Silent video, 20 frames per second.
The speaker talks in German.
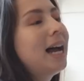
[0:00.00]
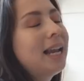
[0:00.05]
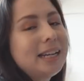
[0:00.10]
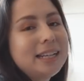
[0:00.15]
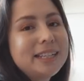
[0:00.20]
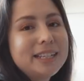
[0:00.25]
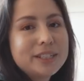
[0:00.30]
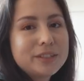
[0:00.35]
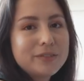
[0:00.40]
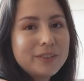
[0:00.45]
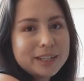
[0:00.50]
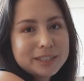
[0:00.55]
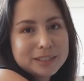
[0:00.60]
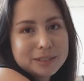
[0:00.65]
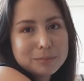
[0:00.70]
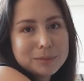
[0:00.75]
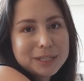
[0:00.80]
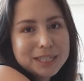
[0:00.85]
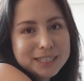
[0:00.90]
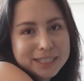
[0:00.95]
Allerdings werden
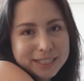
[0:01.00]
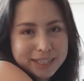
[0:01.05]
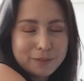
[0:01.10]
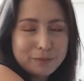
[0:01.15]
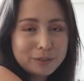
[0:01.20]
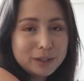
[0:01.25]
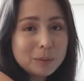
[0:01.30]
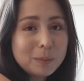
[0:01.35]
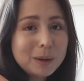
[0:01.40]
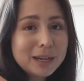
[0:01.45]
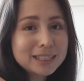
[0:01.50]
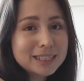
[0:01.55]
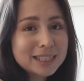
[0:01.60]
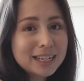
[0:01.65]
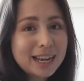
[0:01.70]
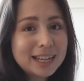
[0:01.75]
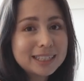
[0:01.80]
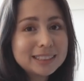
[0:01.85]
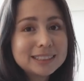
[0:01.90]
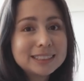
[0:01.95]
demnächst sehr viele
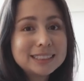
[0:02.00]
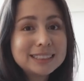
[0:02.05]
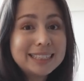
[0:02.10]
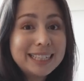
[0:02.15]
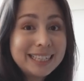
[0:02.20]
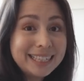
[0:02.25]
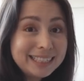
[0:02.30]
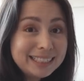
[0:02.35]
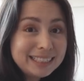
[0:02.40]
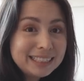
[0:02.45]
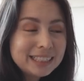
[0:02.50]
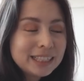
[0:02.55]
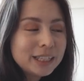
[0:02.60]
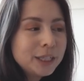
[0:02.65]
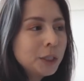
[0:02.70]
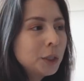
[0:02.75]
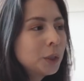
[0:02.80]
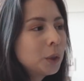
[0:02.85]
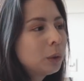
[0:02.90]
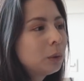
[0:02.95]
Praktikanten gehen
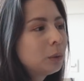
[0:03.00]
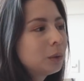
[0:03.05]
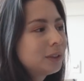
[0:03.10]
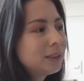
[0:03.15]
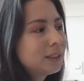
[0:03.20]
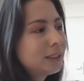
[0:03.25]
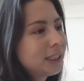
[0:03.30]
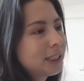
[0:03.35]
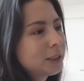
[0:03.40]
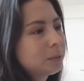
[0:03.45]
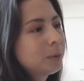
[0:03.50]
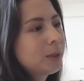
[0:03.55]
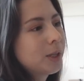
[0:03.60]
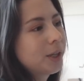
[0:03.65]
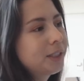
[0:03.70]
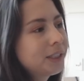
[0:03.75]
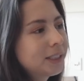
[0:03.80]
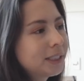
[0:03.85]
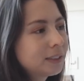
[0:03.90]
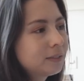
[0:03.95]
und das
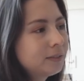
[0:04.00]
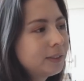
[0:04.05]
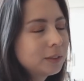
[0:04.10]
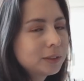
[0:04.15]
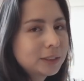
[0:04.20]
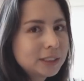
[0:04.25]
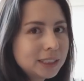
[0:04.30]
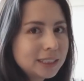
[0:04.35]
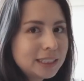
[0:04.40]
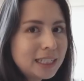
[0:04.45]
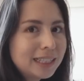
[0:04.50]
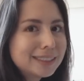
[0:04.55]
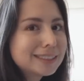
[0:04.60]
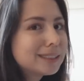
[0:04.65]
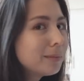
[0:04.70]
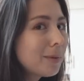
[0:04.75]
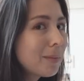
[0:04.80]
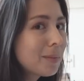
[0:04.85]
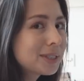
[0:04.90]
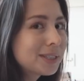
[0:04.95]
bedeutet, dass wir uns jetzt
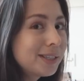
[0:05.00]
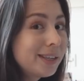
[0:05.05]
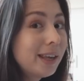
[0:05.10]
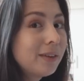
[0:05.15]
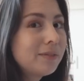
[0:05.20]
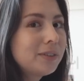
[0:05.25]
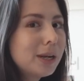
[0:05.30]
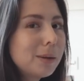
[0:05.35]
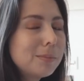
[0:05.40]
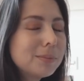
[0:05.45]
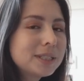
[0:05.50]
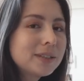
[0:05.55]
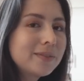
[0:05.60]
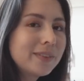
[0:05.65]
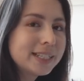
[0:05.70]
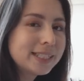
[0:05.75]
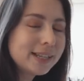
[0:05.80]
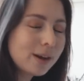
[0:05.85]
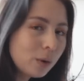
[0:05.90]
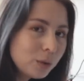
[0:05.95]
langsam aber sicher wieder ein bisschen
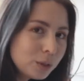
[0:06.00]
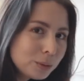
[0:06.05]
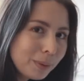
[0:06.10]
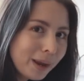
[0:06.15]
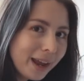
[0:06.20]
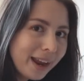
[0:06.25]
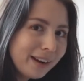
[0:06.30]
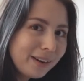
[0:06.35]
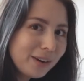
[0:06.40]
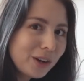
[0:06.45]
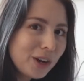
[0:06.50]
weiter ausbreiten